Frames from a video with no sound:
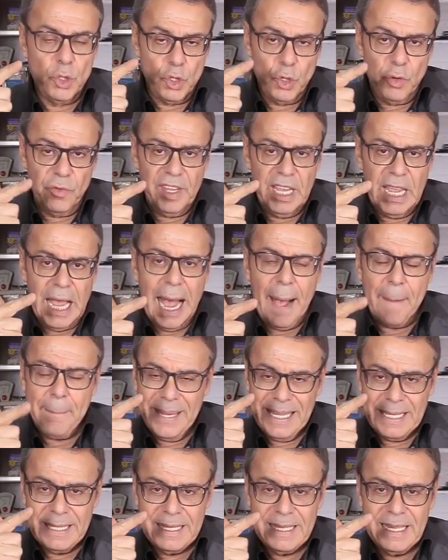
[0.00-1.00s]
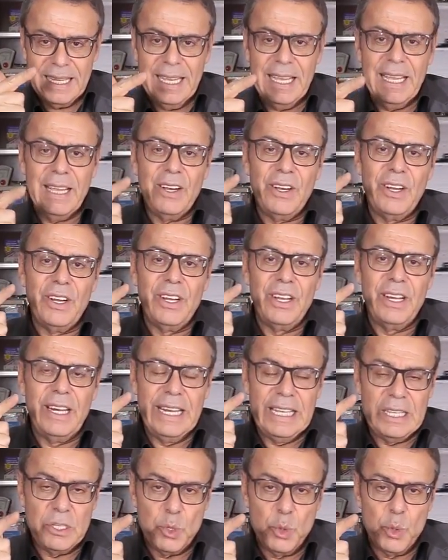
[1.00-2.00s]
Je vais abaisser
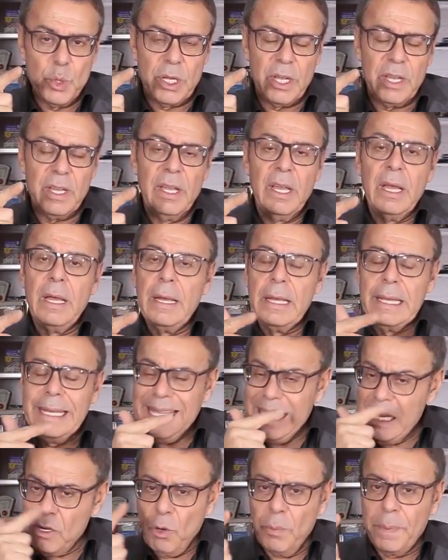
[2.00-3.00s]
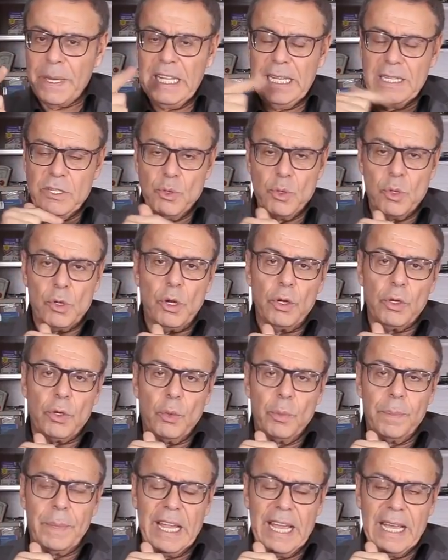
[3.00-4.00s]
les sucres, y compris les sucres
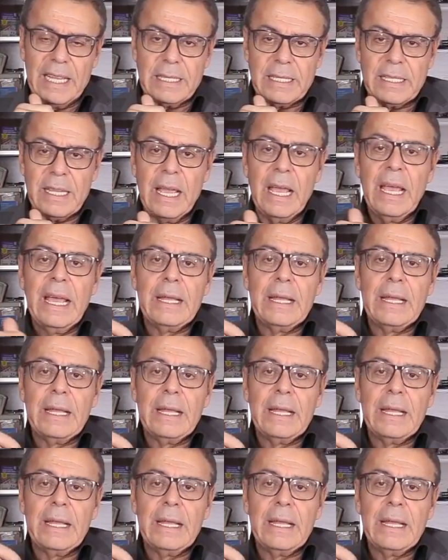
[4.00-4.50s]
complexes.